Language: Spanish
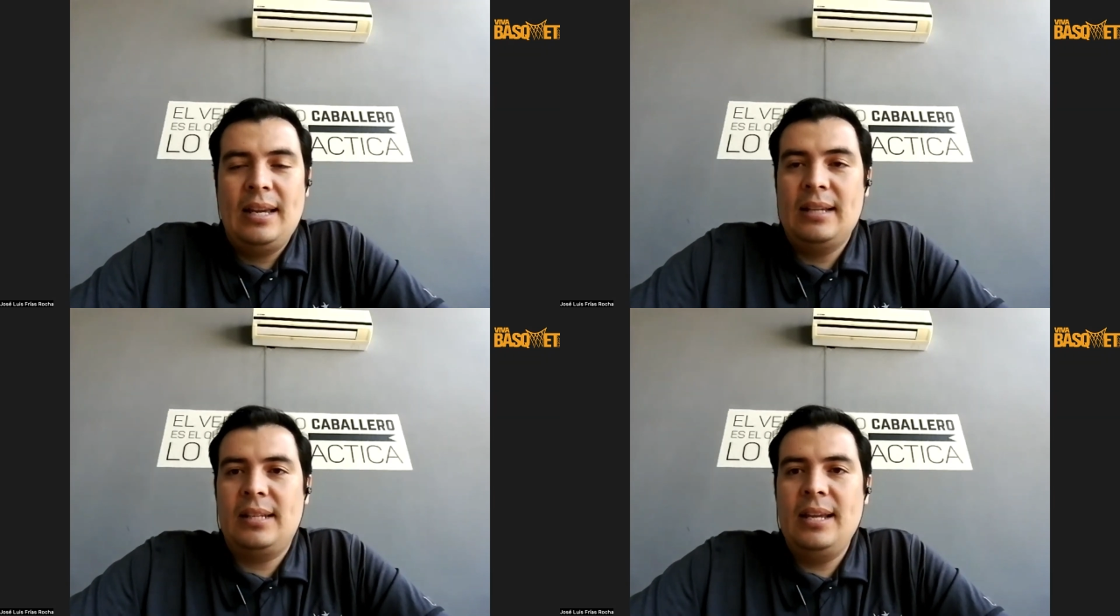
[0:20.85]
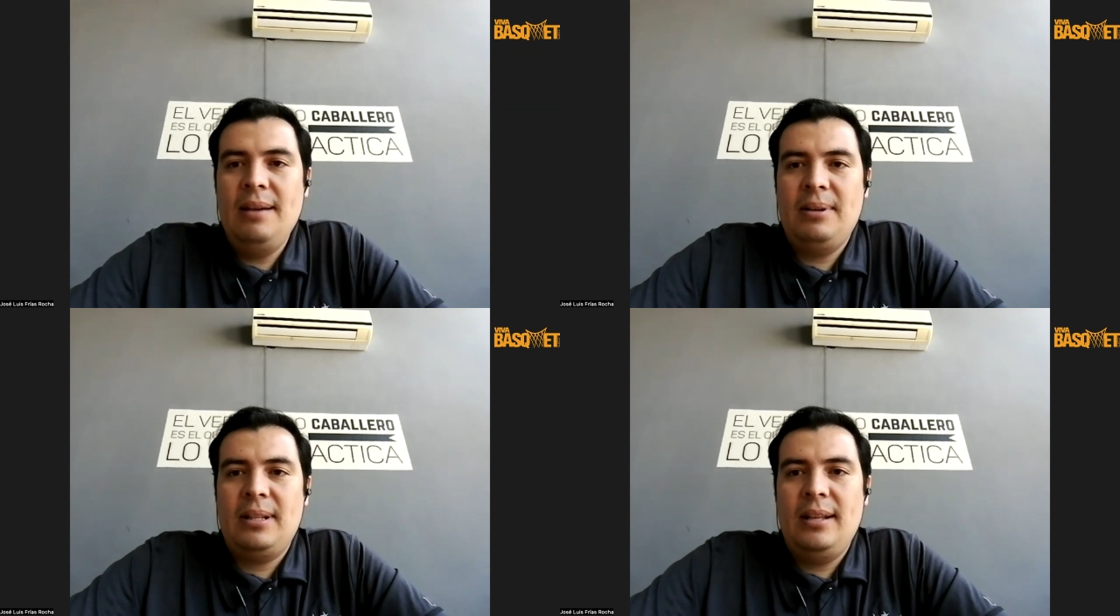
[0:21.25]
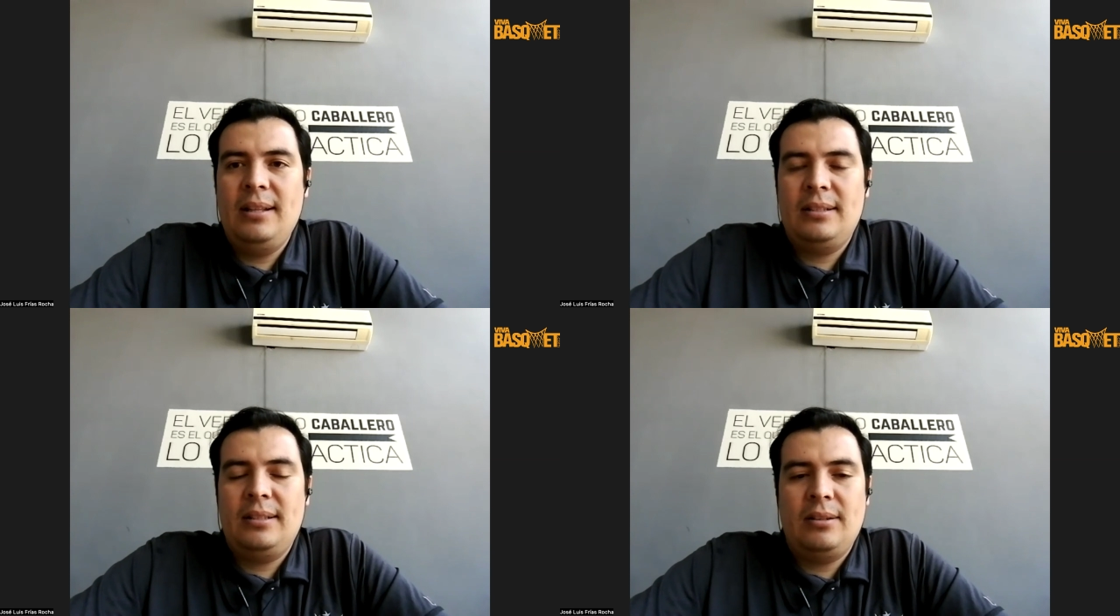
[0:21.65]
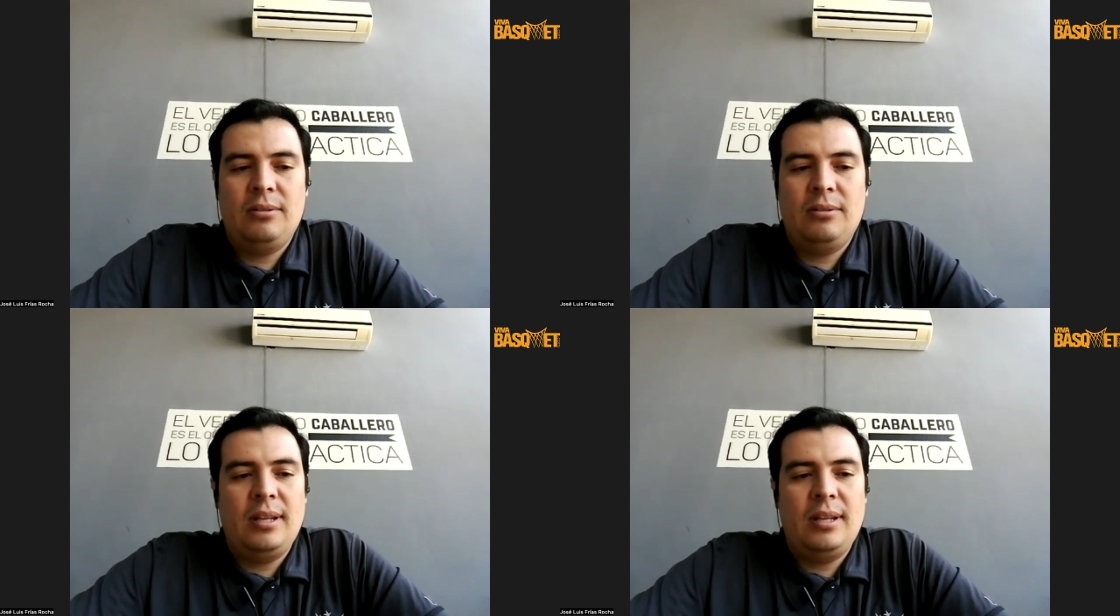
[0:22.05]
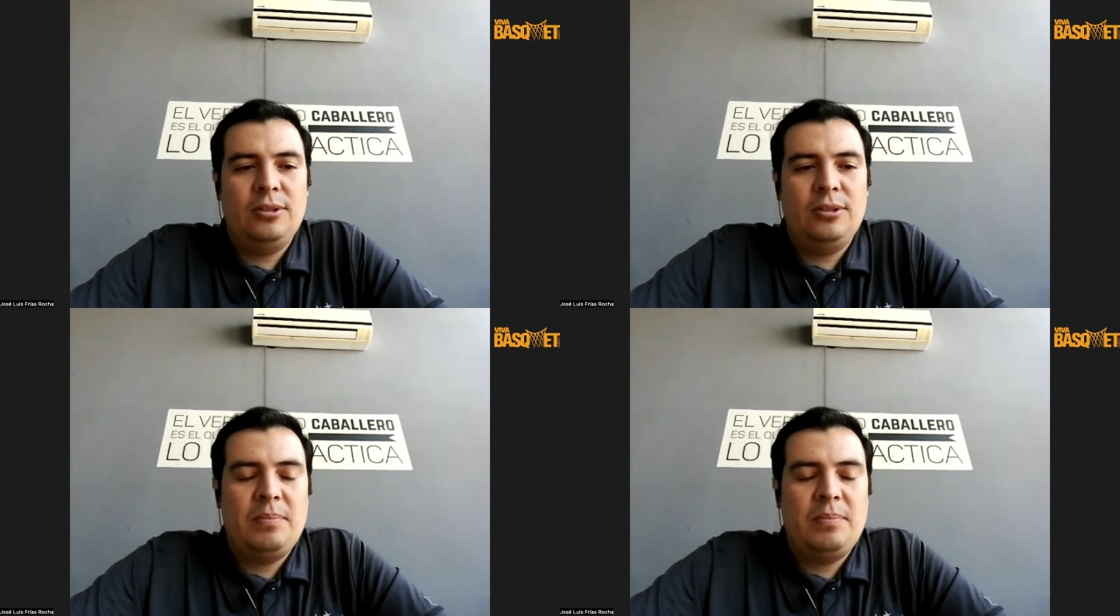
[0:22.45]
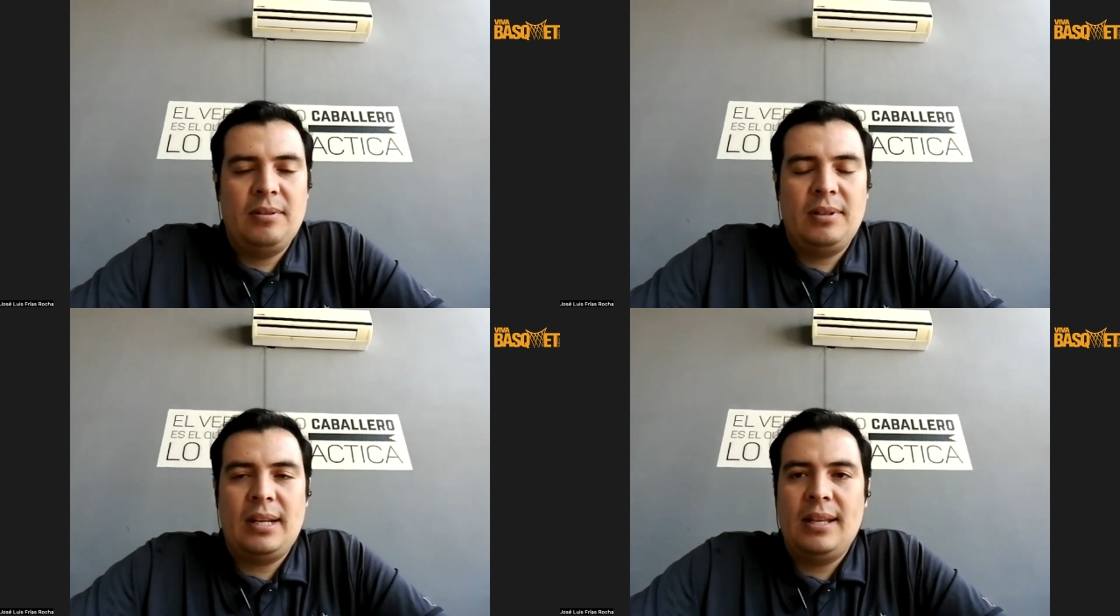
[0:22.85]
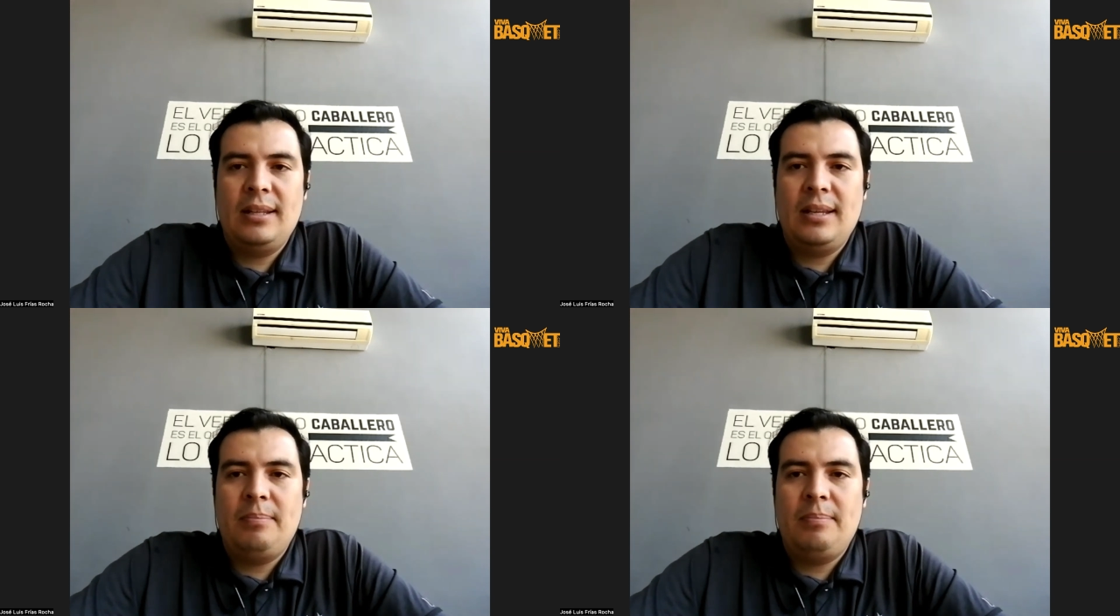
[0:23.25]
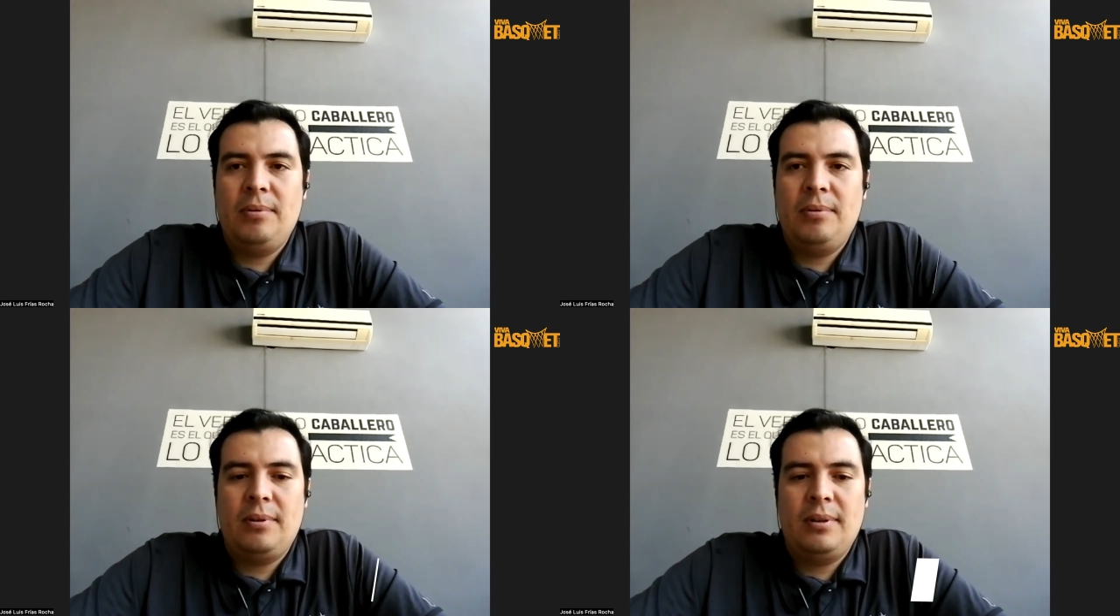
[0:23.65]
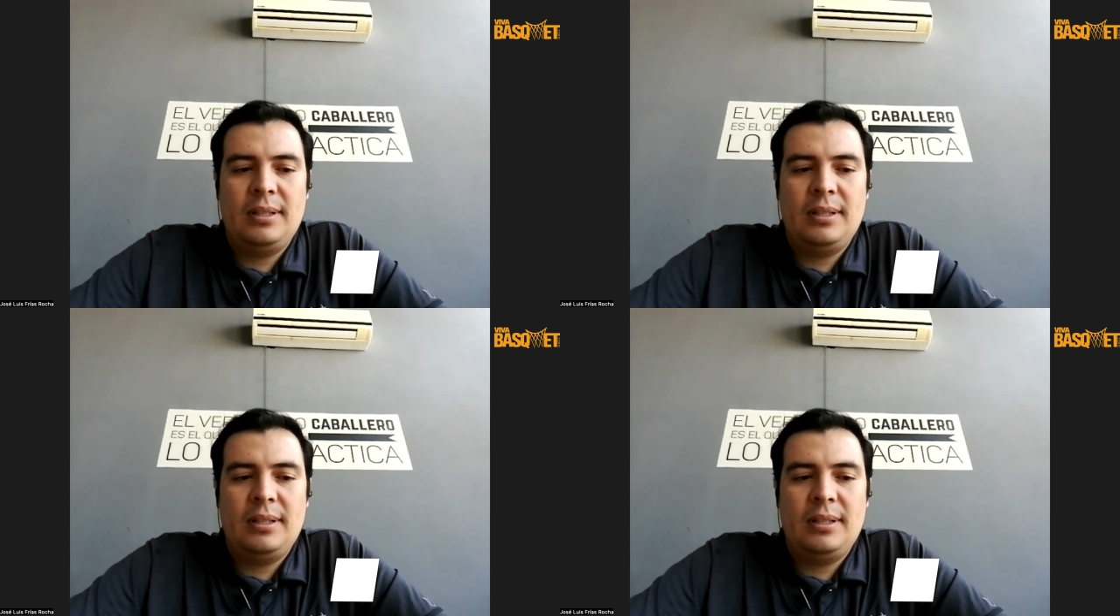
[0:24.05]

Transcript: sí, la verdad, este, contentos primero que nada ya por